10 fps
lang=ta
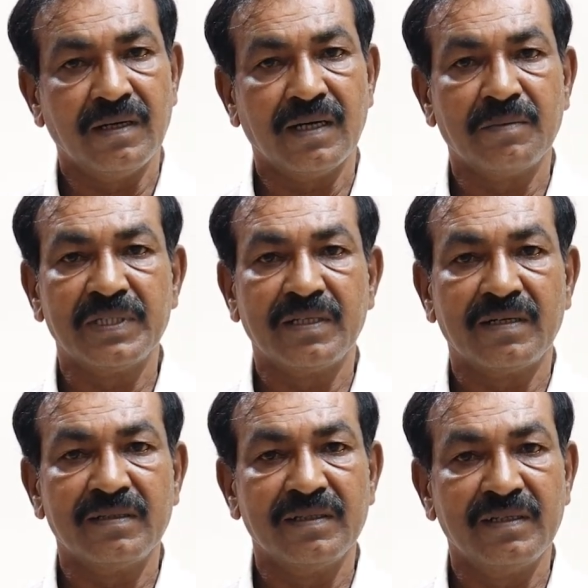
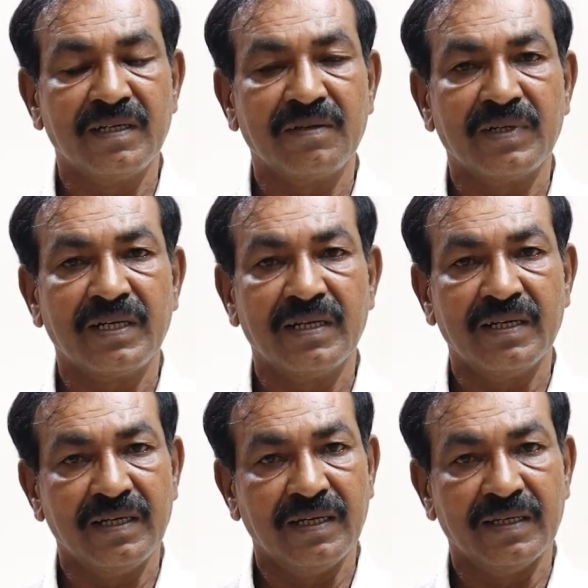ஆரம்பத்திலிருந்து இன்றைக்கு
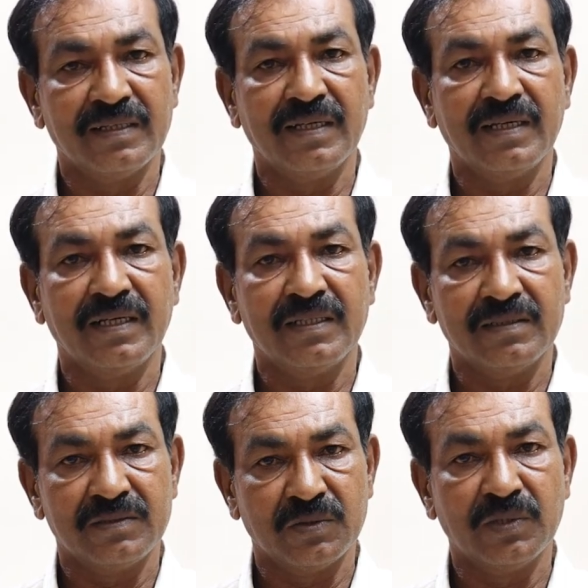வரைக்கும் அந்த
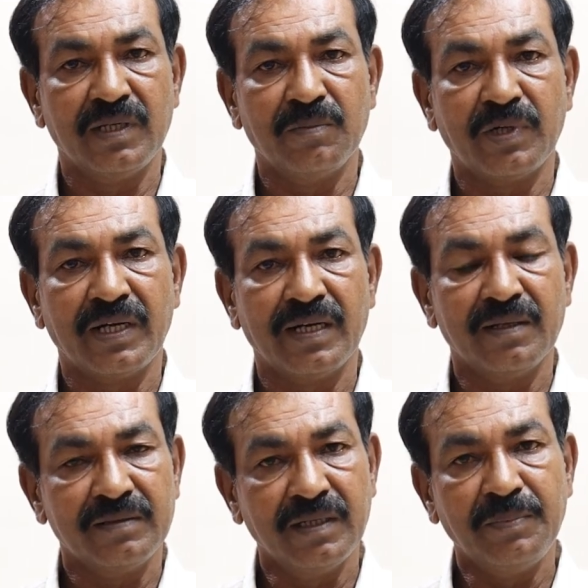ஜோதிட
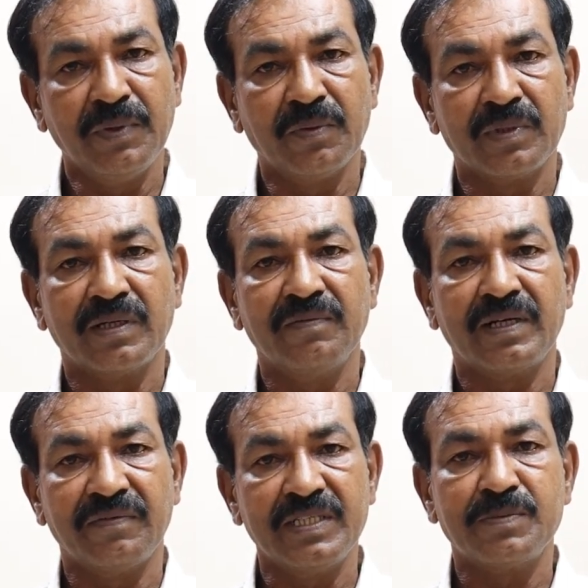முறைகளில் திருப்பி ஒரு தடவை
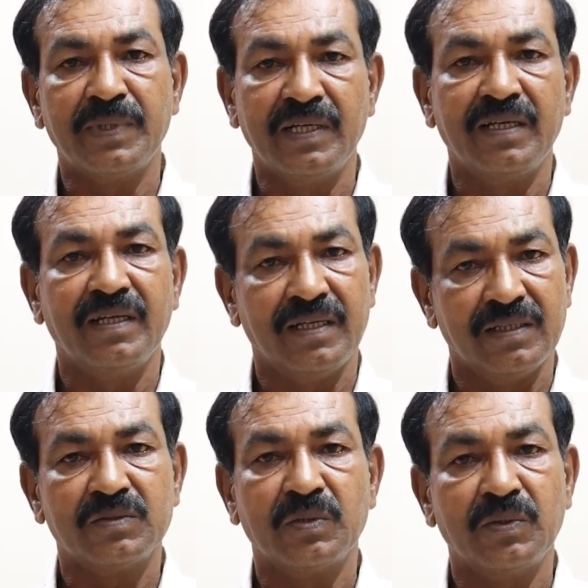ரிவைஸ் பண்ணி
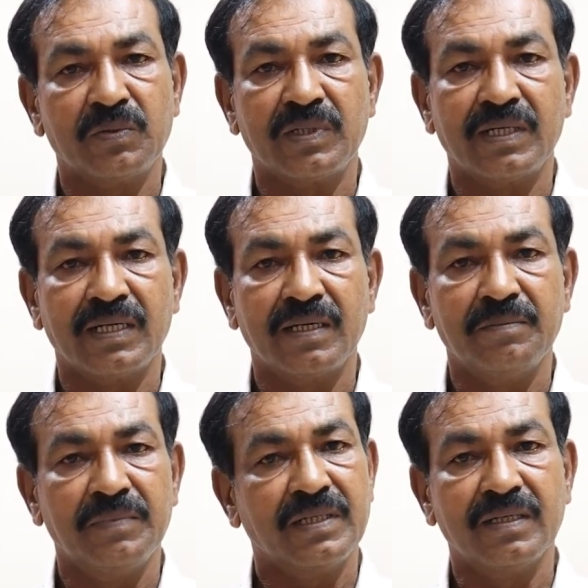சொல்லி கொடுத்துருக்காங்க
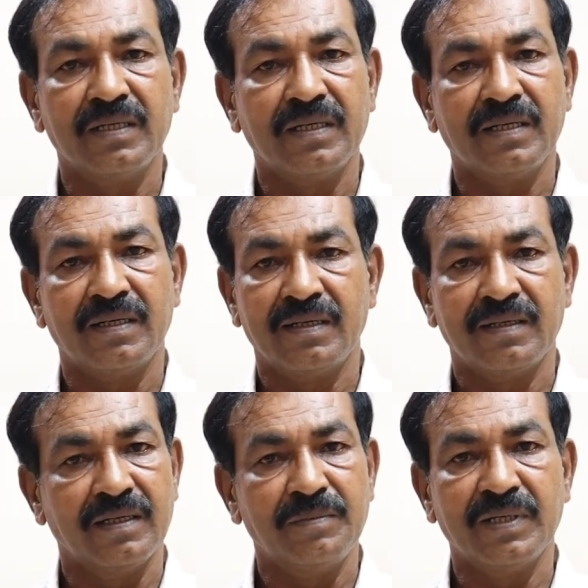மிக்க
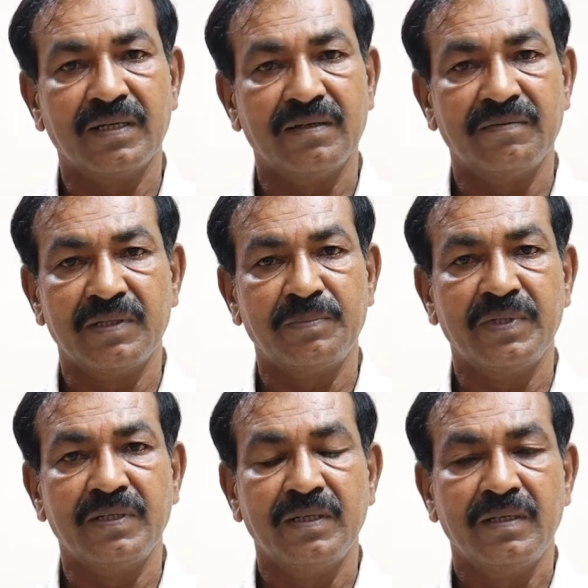அருமையான
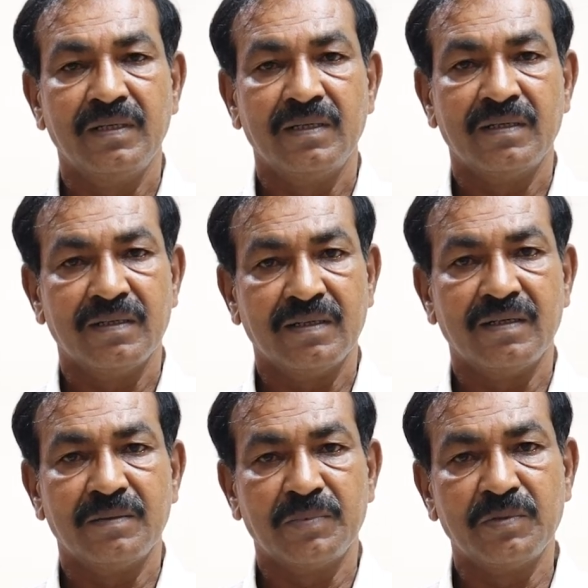வகுப்பு
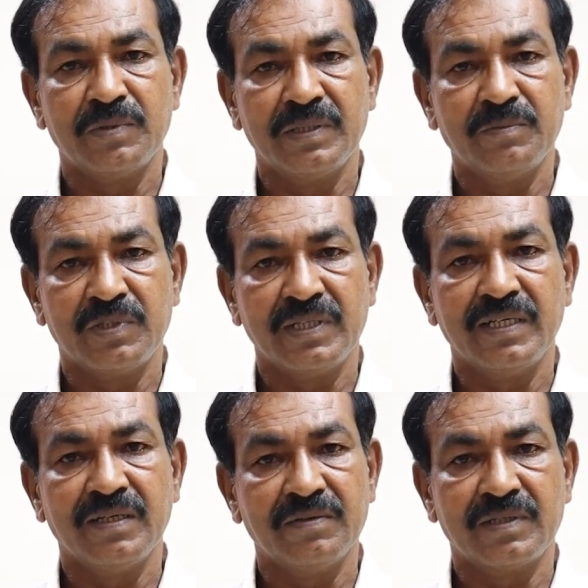பொதுவுடை மூர்த்தி
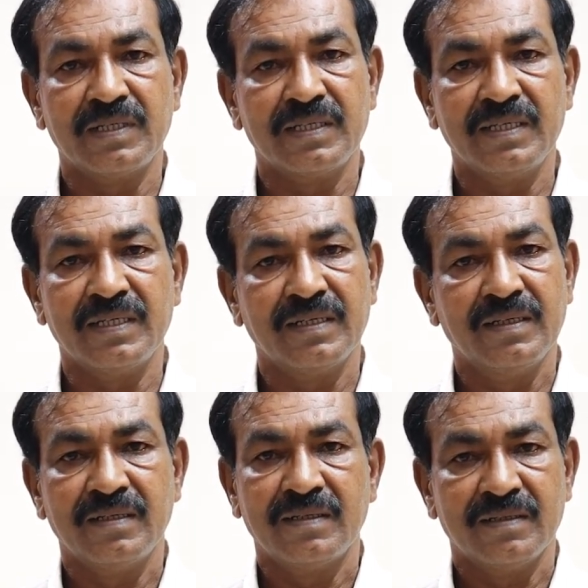ஐயா அவர்களுக்கு
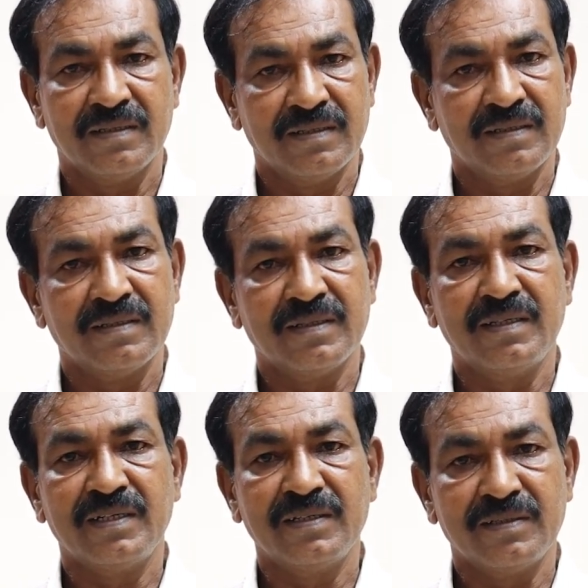
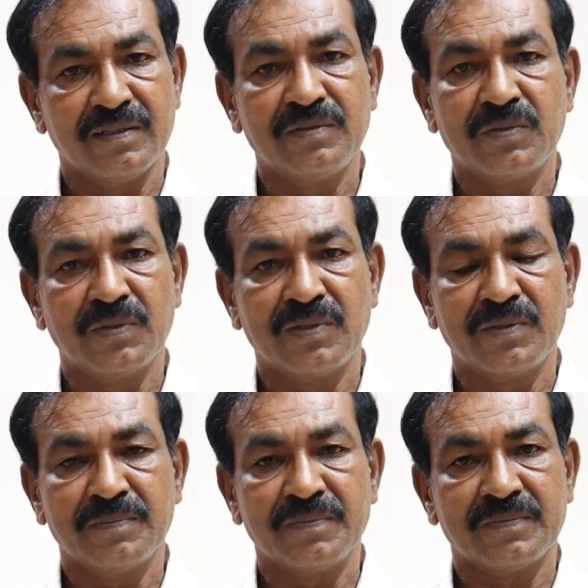நன்றியை
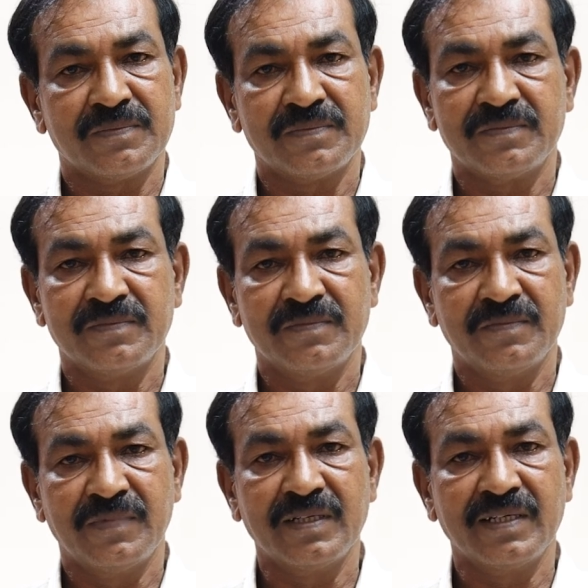தெரிவித்துக்கொள்கிறோம்
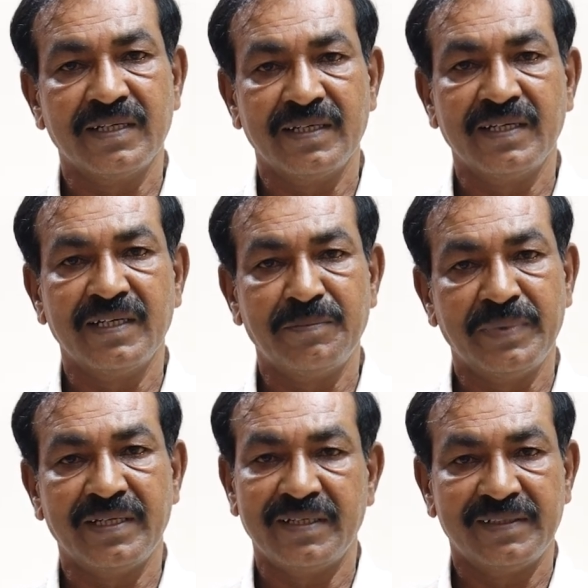வாழ்க ஏஎல்பி